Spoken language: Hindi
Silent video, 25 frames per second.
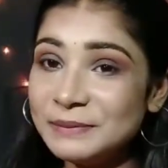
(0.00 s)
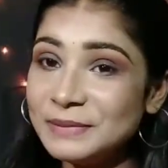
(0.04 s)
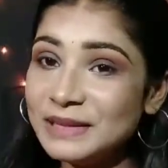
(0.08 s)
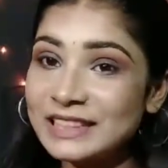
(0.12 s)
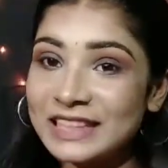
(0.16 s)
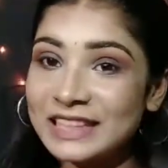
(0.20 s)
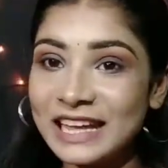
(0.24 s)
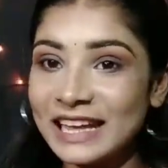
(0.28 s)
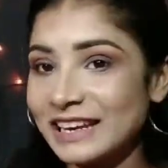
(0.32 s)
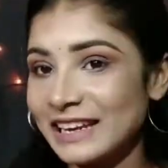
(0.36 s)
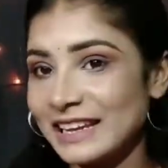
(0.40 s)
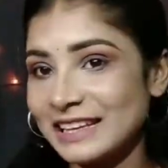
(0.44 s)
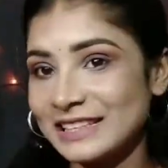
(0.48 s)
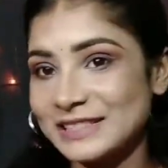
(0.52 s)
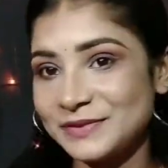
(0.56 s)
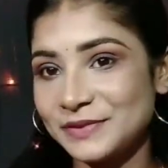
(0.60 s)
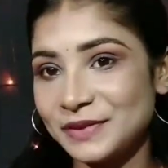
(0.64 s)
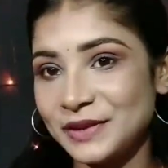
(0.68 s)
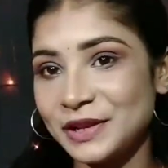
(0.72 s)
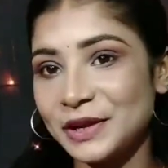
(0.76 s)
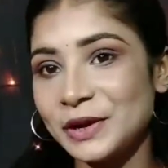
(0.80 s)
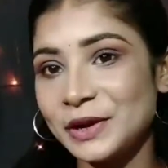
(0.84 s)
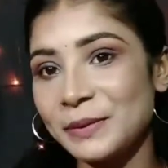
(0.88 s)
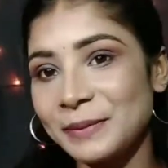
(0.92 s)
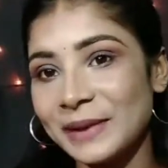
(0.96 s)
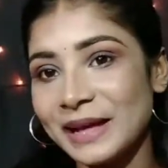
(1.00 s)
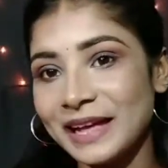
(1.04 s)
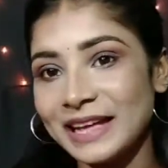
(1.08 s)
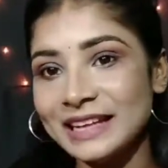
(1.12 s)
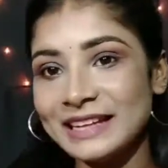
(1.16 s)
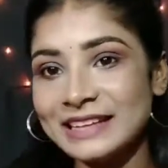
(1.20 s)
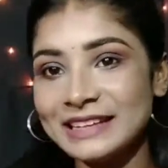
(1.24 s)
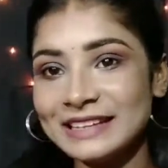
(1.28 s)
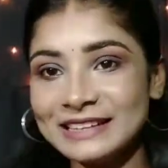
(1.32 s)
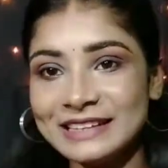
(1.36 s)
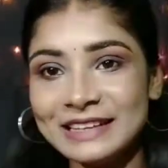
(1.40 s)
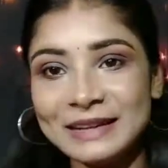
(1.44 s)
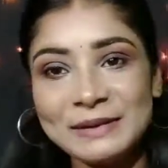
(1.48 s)
मिलते हैं नेक्स्ट वीडियो में
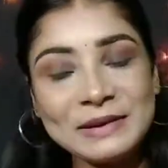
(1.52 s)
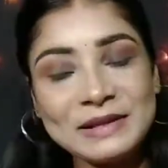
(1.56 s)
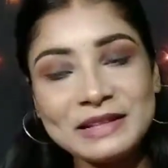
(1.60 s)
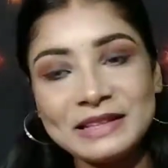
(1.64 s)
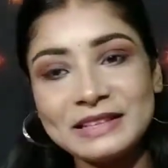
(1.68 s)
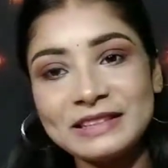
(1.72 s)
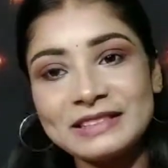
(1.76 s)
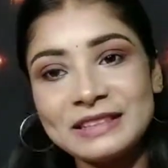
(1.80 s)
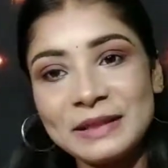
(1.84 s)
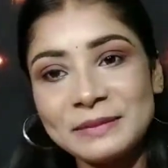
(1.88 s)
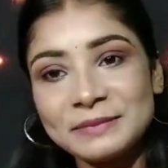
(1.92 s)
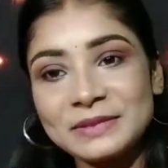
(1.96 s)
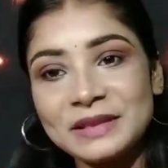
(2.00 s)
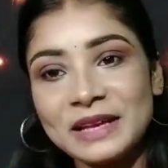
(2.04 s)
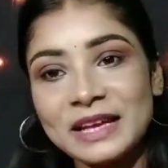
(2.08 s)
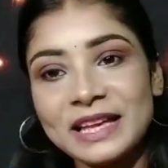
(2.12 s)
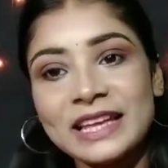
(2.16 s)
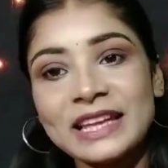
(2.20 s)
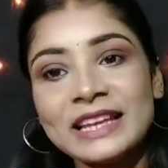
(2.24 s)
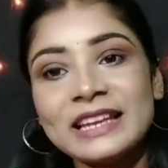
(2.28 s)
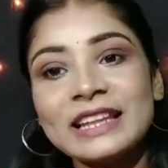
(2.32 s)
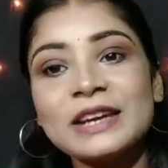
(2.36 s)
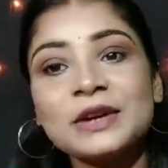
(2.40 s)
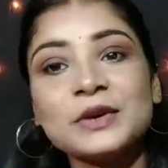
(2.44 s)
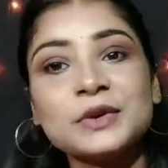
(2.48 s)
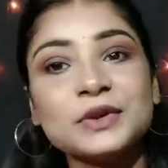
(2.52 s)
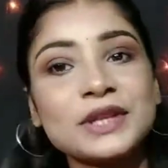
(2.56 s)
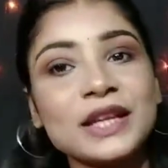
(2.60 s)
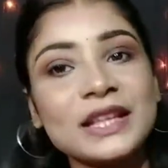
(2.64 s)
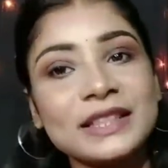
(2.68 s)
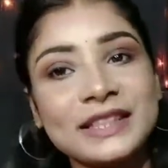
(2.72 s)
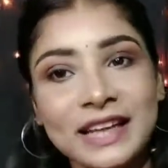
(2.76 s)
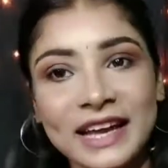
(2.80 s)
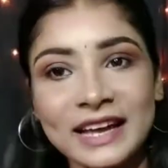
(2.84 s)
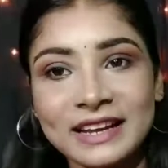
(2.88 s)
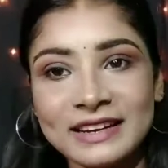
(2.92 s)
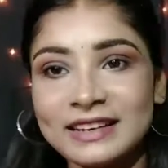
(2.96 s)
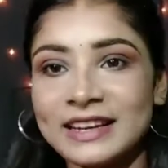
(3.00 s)
तब तक के लिए खुद
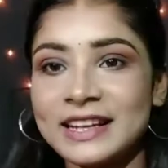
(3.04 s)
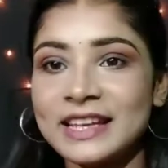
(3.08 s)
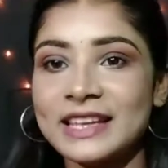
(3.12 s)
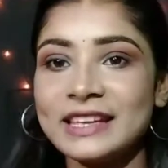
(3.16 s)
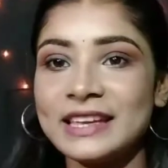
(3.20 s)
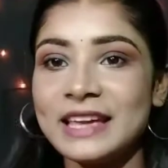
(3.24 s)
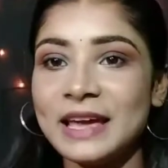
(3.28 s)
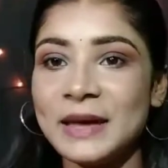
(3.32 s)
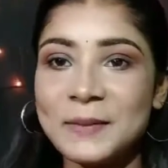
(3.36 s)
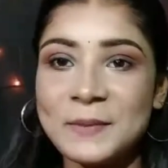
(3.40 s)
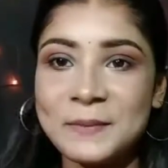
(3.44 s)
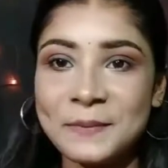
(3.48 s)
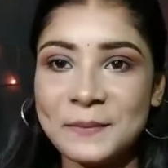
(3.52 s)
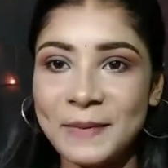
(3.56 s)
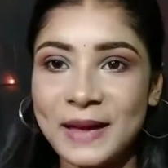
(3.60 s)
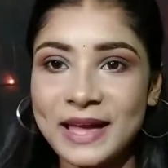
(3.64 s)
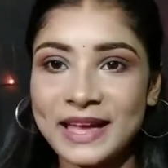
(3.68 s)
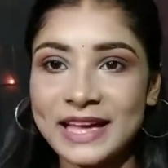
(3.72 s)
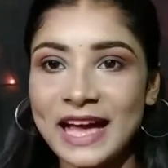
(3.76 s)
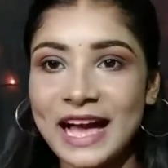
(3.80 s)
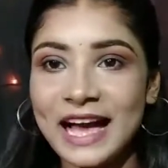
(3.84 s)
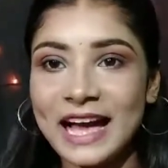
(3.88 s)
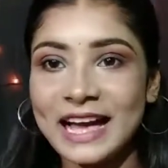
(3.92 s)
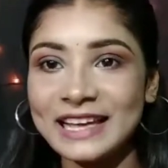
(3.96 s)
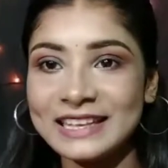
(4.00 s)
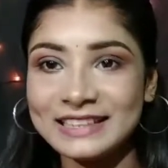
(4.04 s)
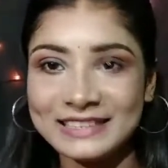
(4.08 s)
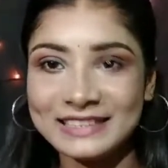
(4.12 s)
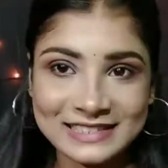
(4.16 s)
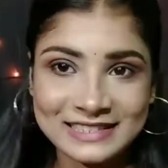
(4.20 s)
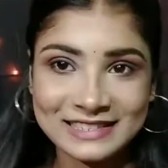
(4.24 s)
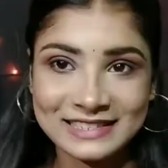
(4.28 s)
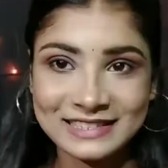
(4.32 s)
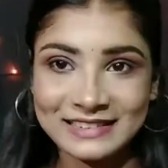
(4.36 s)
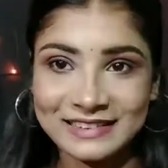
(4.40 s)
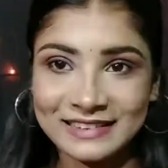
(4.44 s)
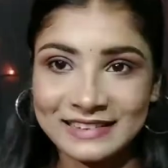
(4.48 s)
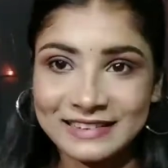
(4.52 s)
का ध्यान रखिए बाय
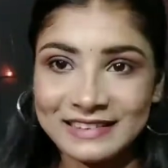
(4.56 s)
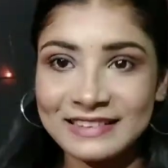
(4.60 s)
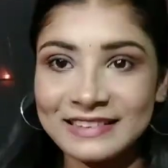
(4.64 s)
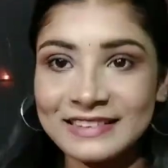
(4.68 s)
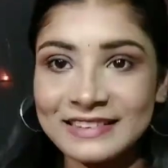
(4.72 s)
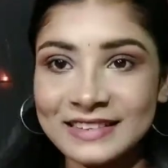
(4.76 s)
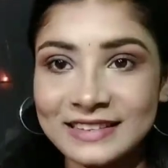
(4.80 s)
गाइज